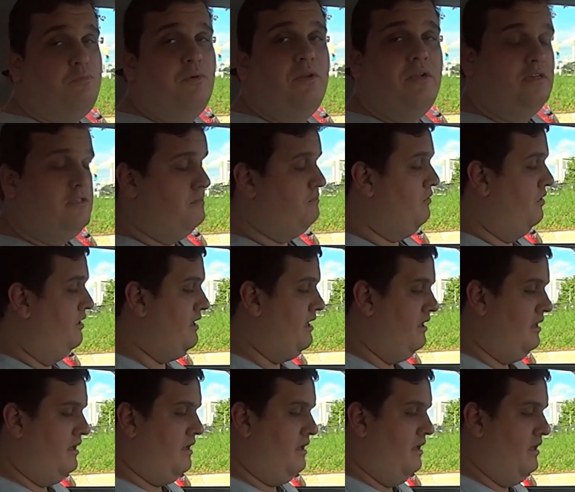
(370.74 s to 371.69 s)
por isso,
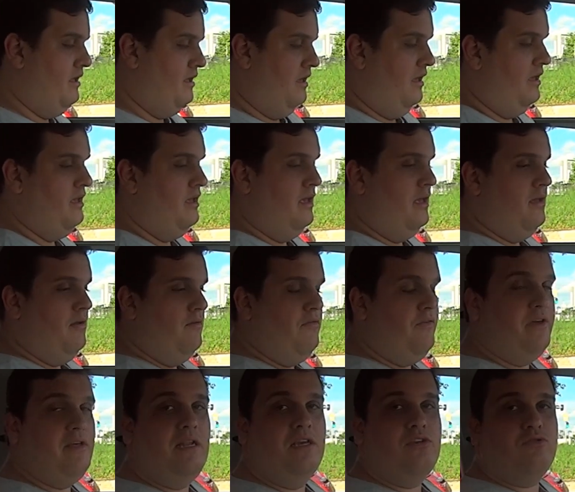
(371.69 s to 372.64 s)
porque
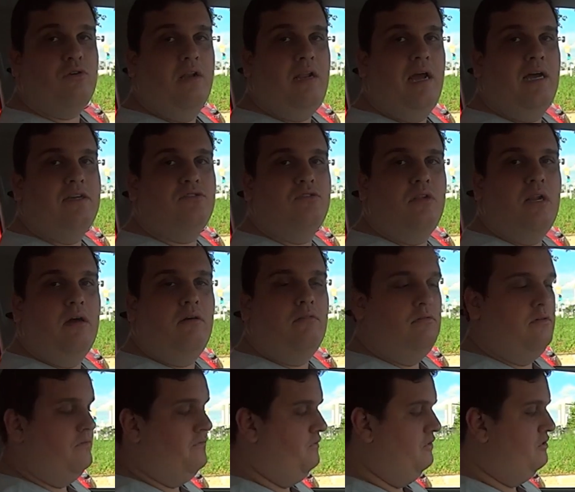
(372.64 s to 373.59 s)
foi na escolha
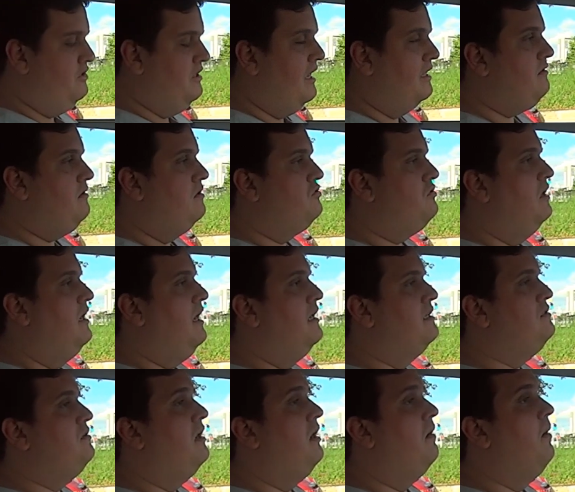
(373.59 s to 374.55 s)
racional. Fui direto na escolha
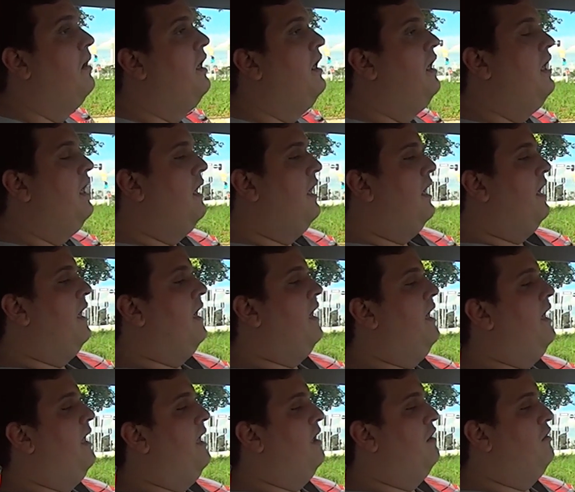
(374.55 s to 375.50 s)
racional.
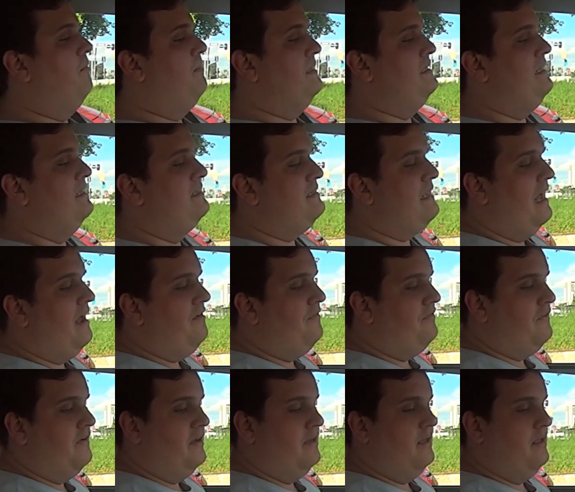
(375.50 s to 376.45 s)
É, eu não
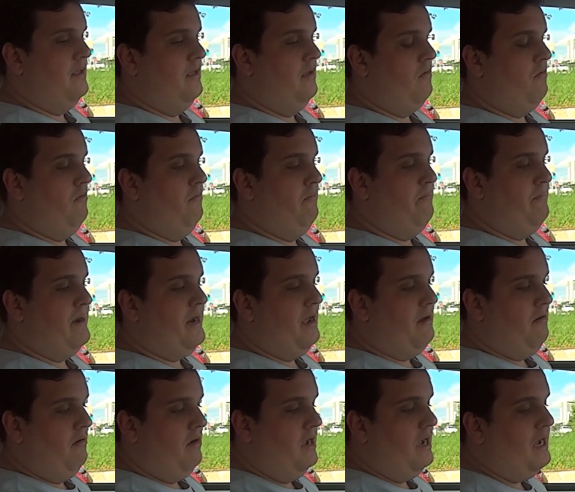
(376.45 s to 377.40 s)
precisava
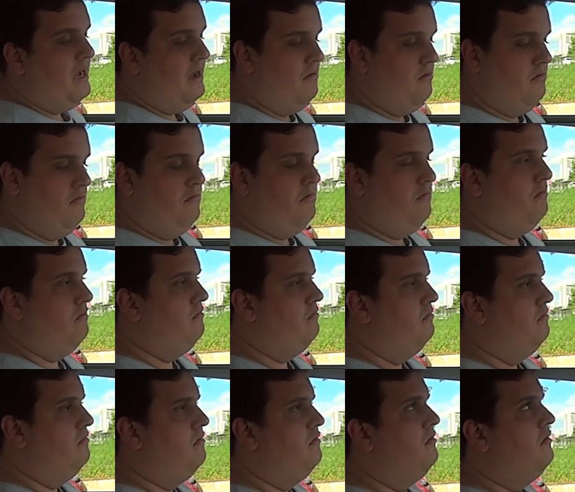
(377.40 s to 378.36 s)
comprar um carro com